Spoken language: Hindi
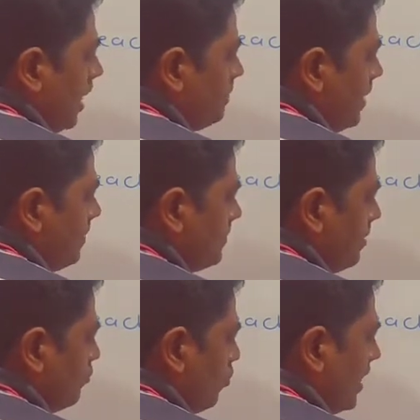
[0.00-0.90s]
वहां पे
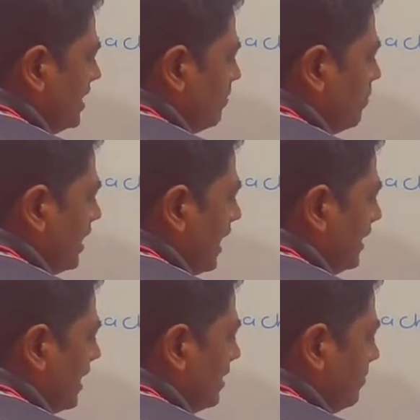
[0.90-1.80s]
आपका मोबाइल नंबर
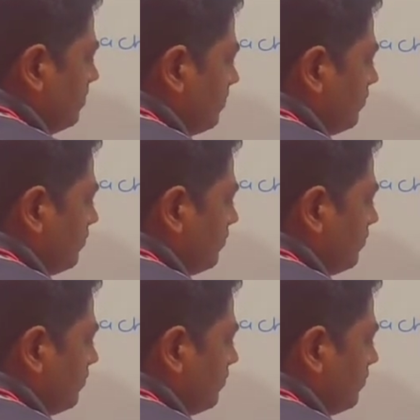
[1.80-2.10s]
डालना है